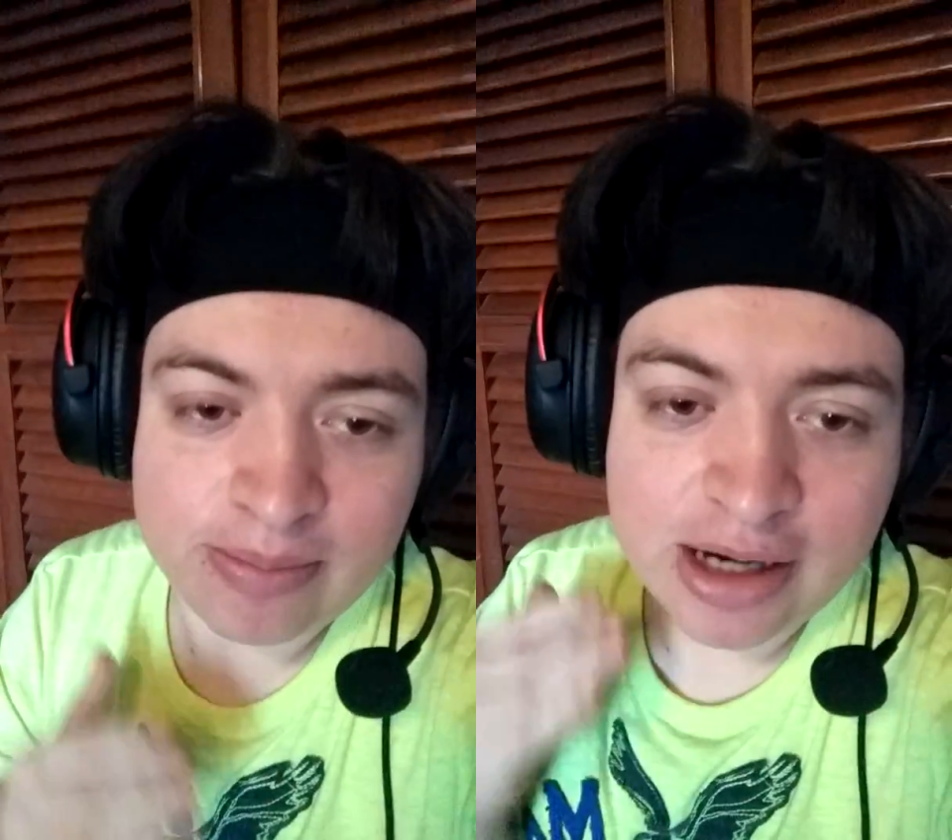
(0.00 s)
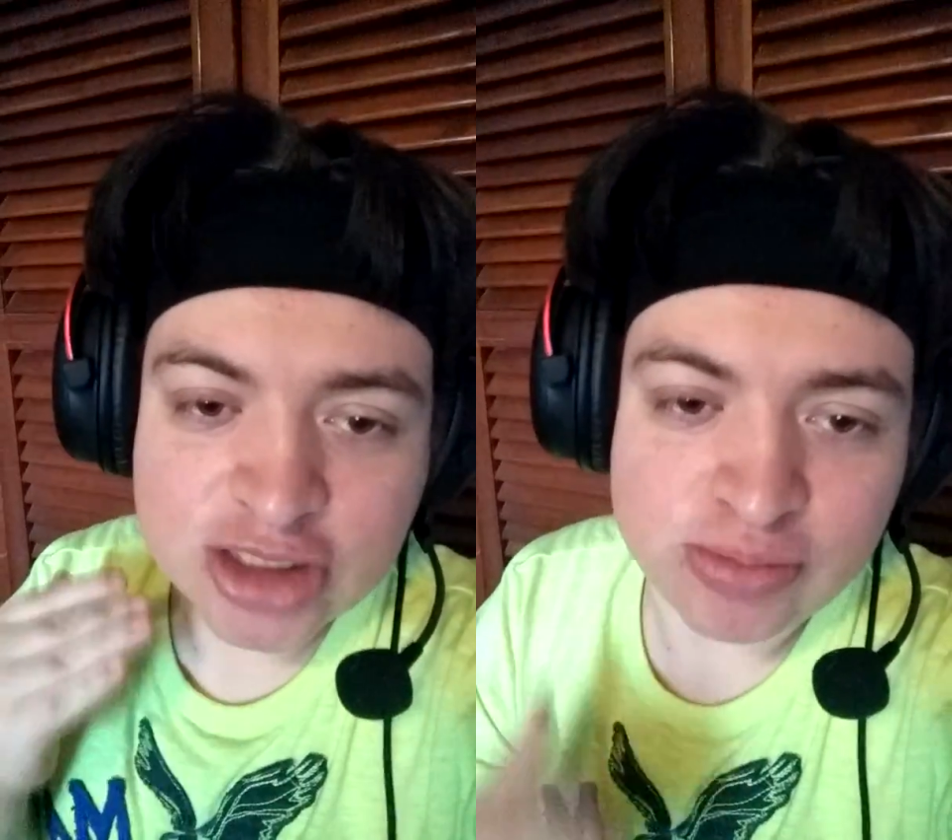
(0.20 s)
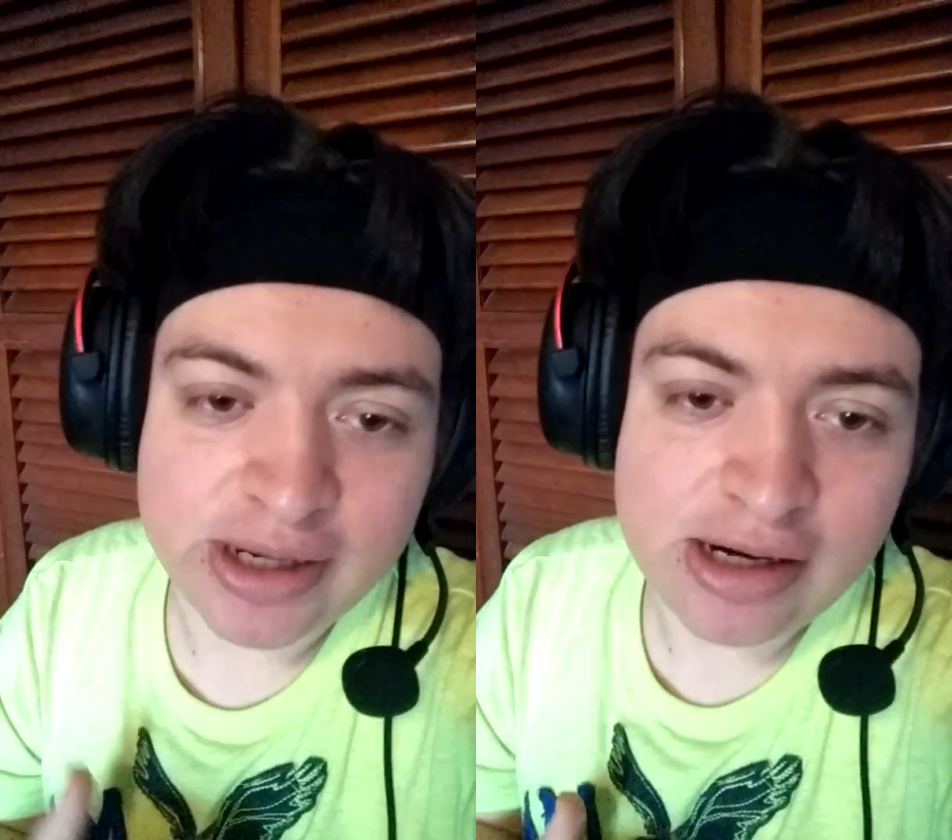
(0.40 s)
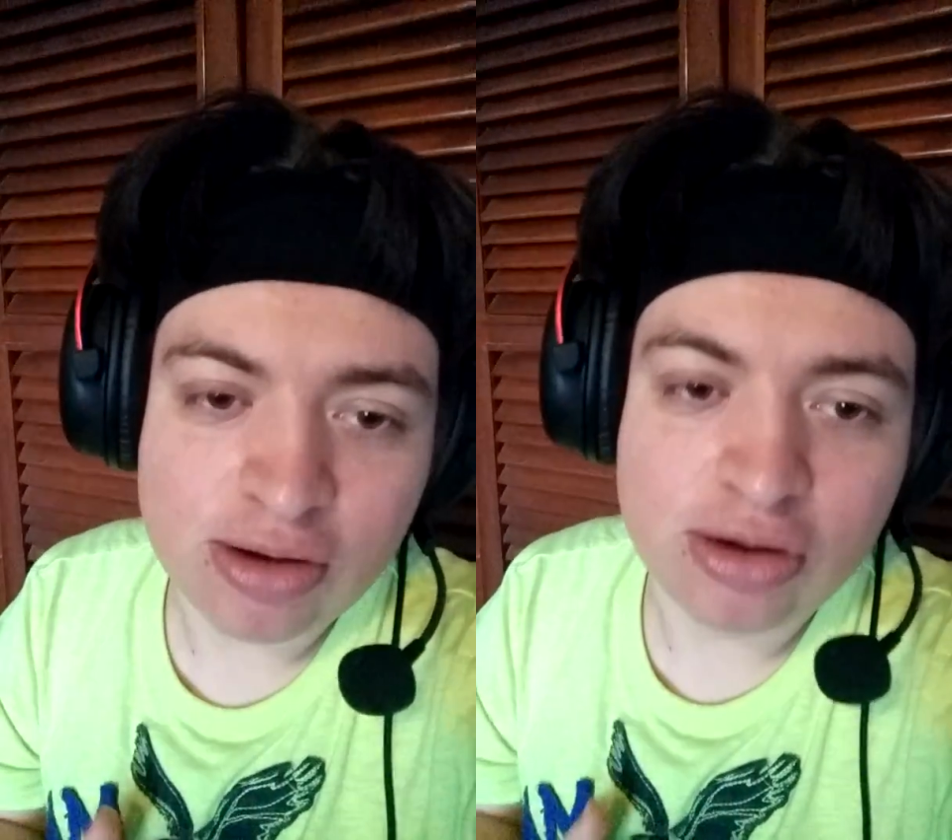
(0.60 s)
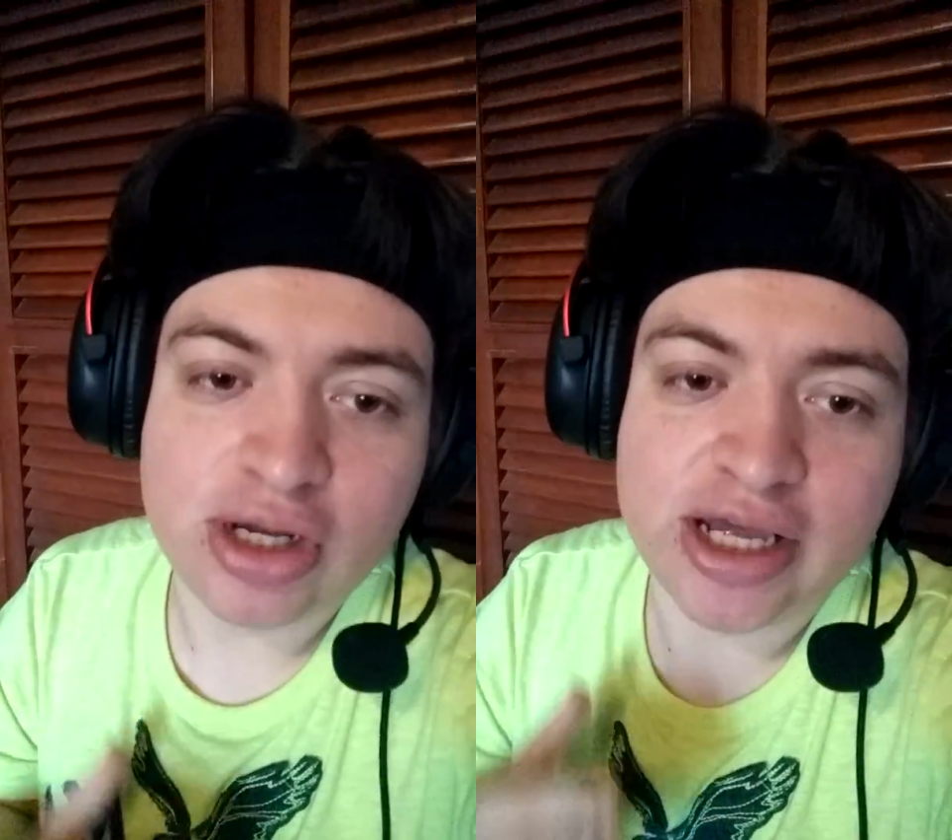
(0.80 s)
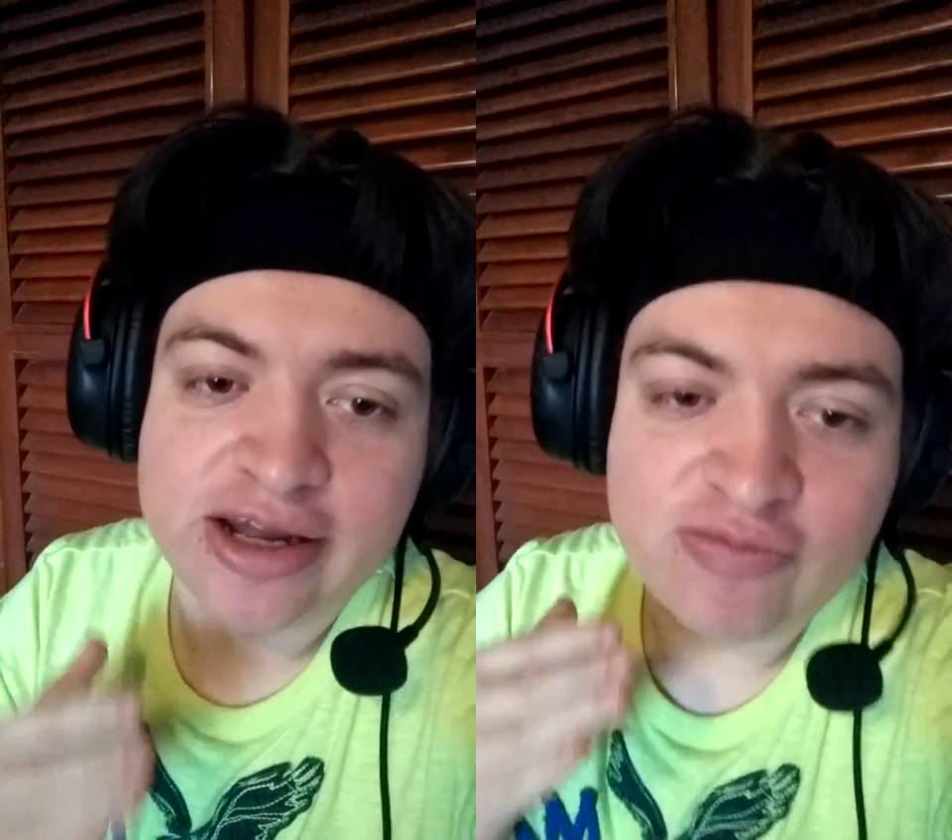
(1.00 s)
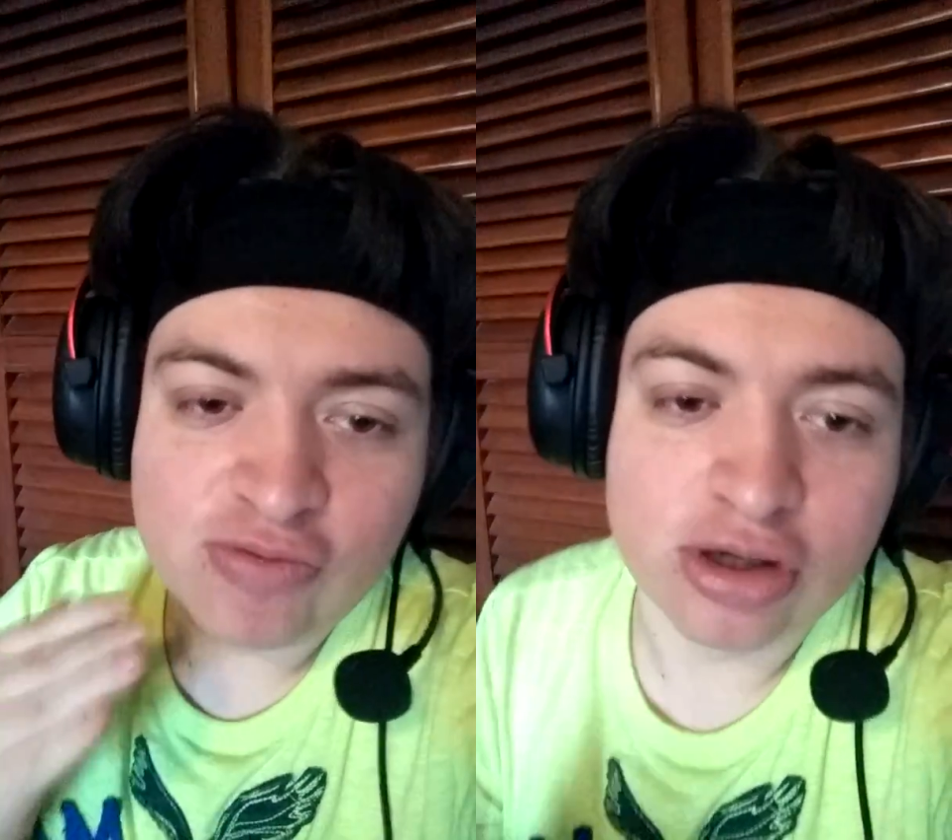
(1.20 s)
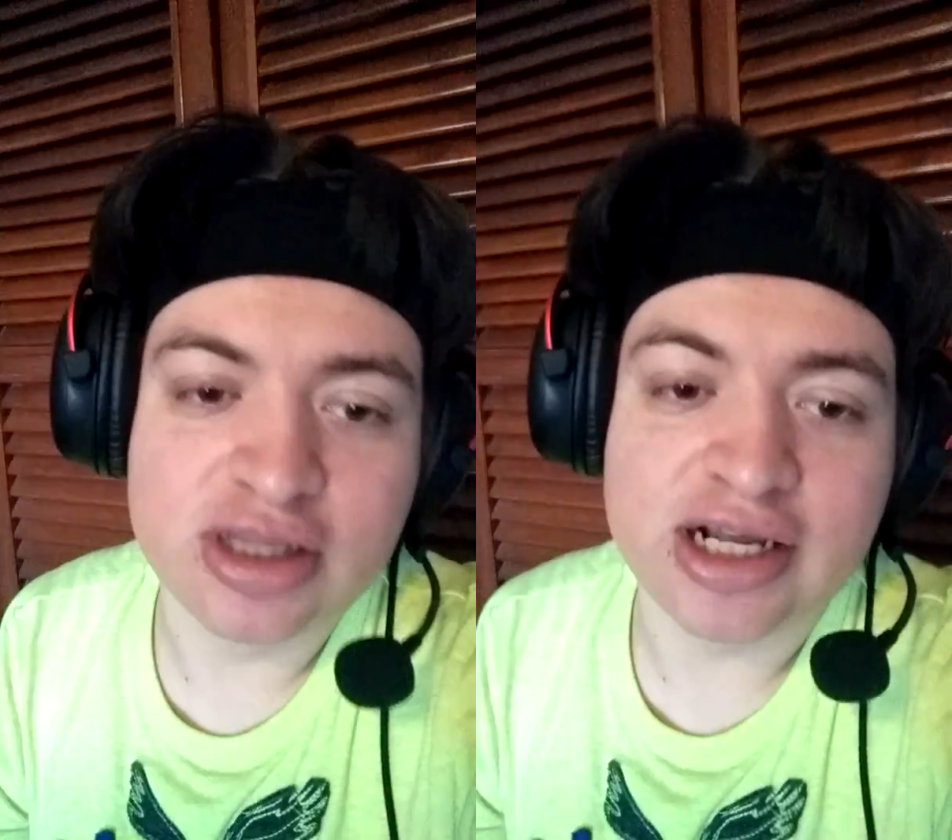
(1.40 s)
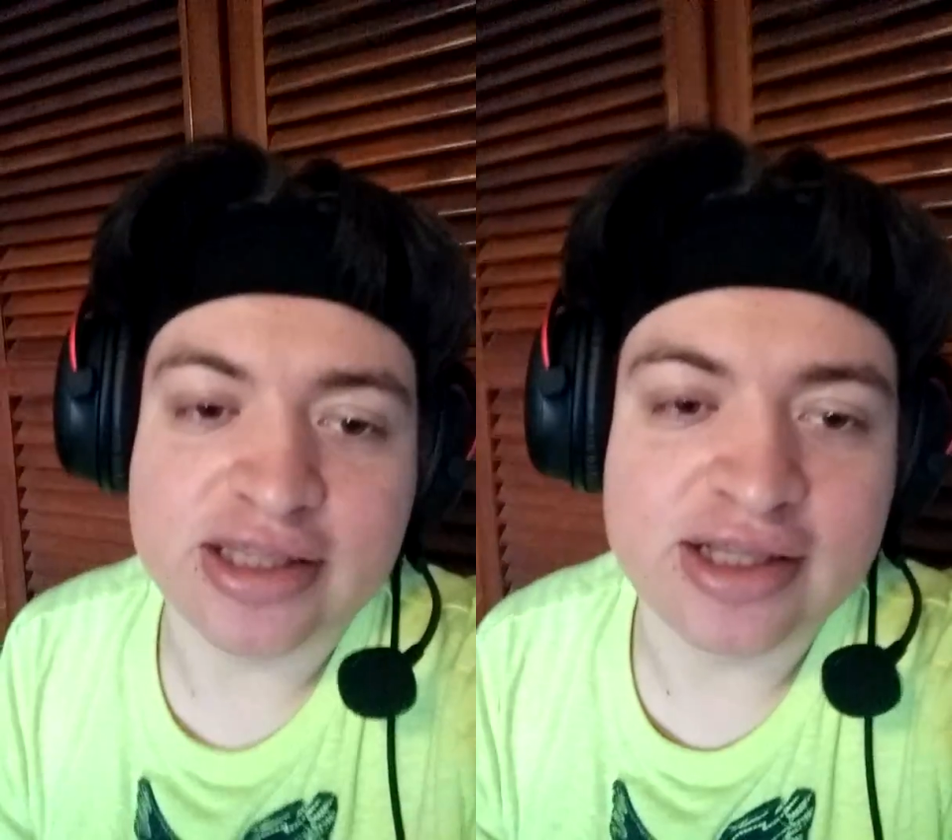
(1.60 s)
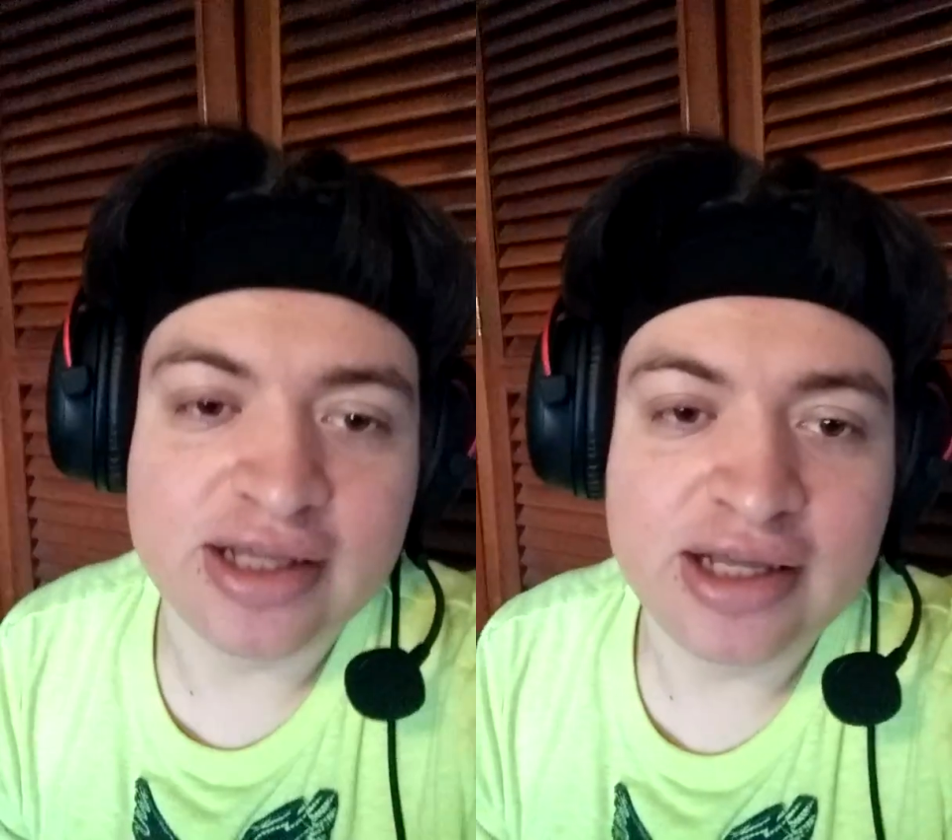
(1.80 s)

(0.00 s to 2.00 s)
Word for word: Marshmallow en Fortnite.